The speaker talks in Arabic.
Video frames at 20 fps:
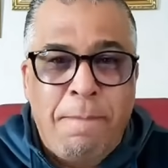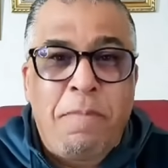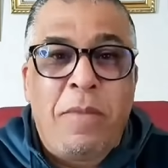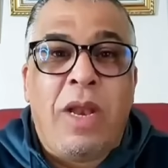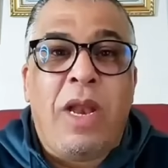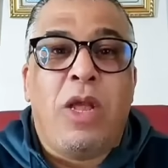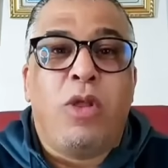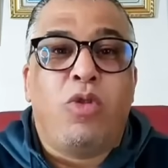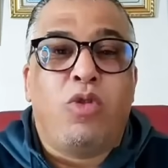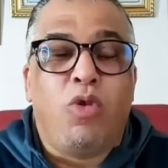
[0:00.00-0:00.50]

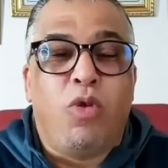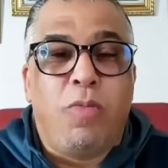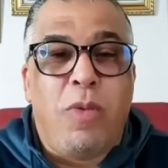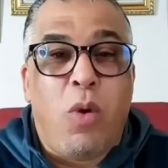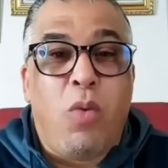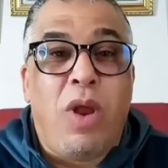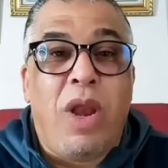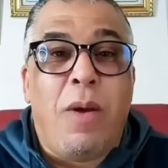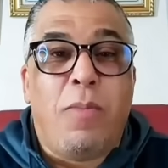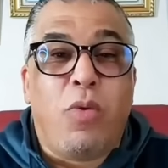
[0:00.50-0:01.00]
لا انتوما
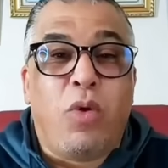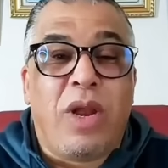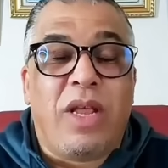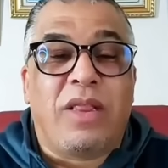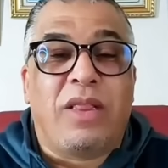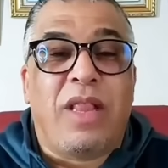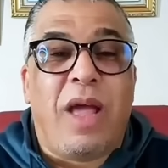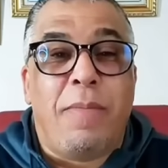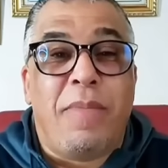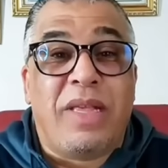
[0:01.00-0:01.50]
ولا
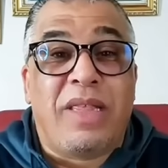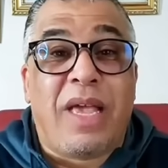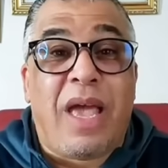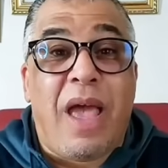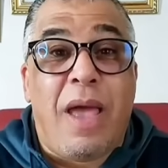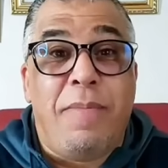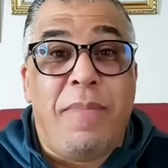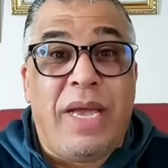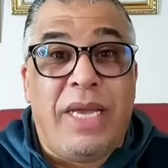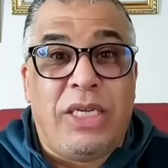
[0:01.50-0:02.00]
منظمه
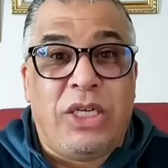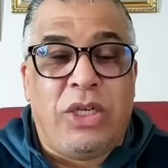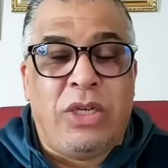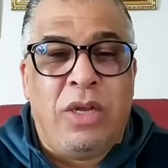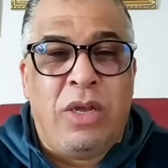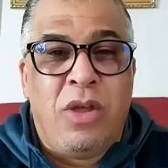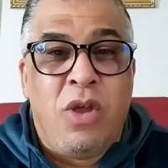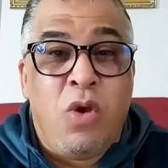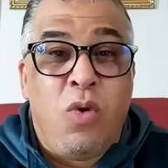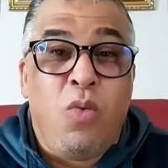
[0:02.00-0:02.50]
خماج
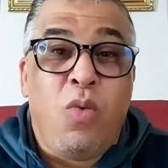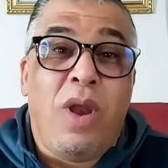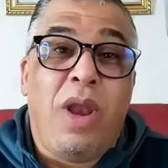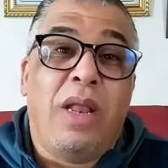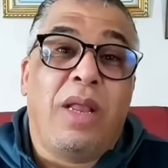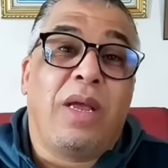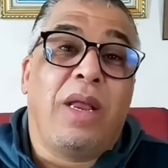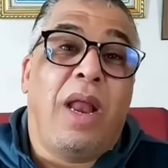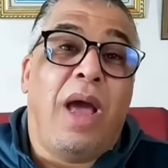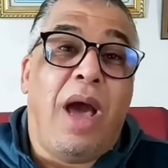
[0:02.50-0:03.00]
ولا
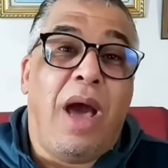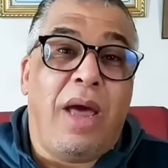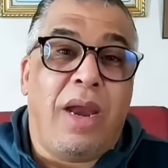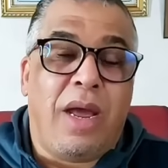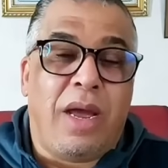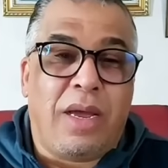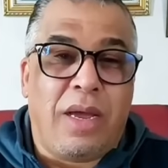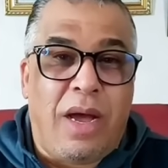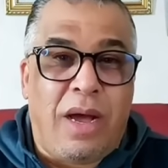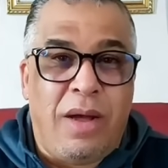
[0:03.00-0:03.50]
ديك
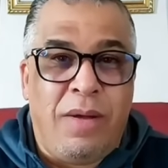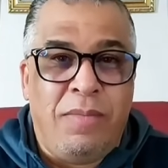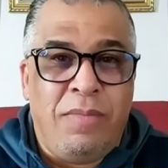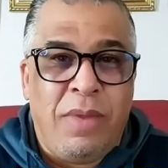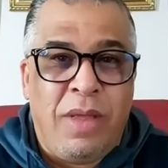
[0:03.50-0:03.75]
الحركه